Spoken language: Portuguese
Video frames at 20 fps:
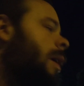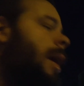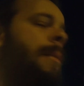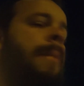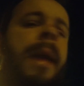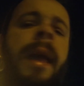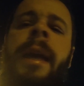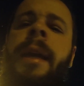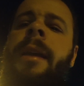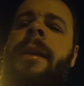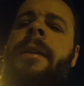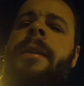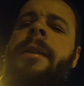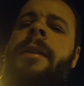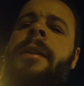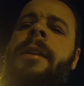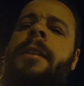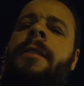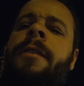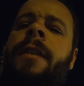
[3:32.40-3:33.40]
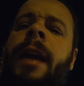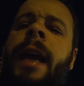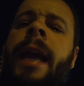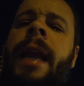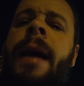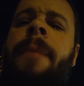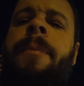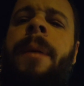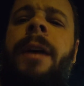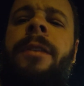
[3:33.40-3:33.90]
Amém? Fiquem
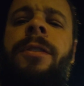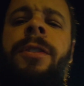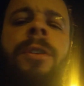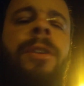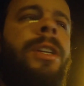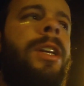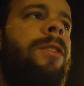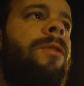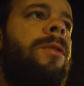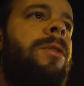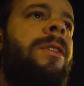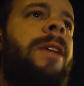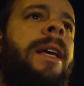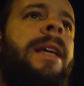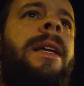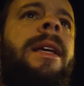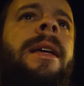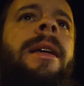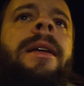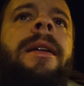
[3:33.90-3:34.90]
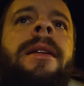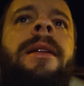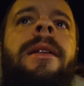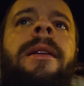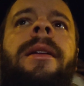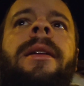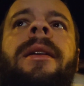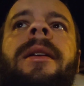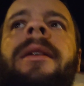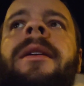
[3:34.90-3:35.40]
na paz, Senhor Jesus aí.
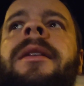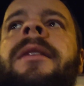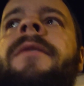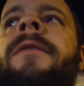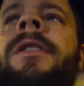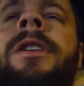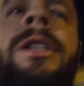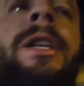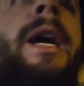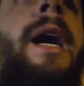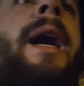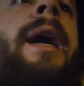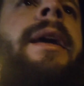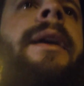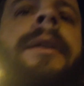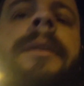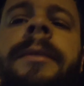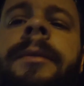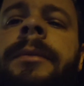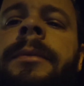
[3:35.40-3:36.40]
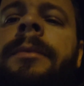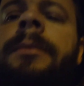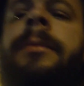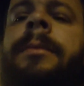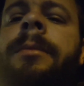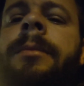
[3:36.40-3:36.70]
Vigiai.